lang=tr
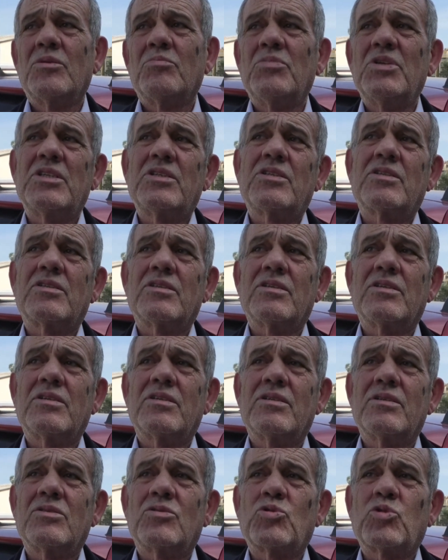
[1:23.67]
Biz
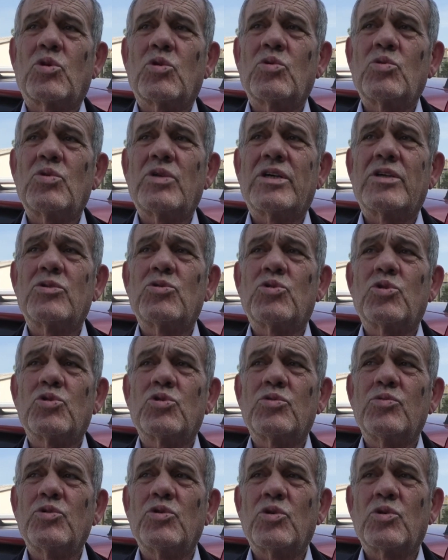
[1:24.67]
e, sorunların
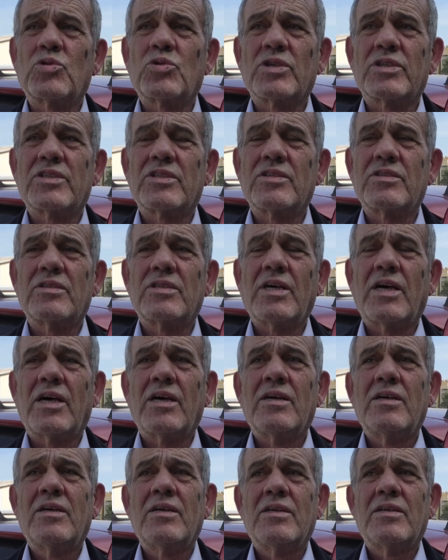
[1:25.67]
çözümü noktasında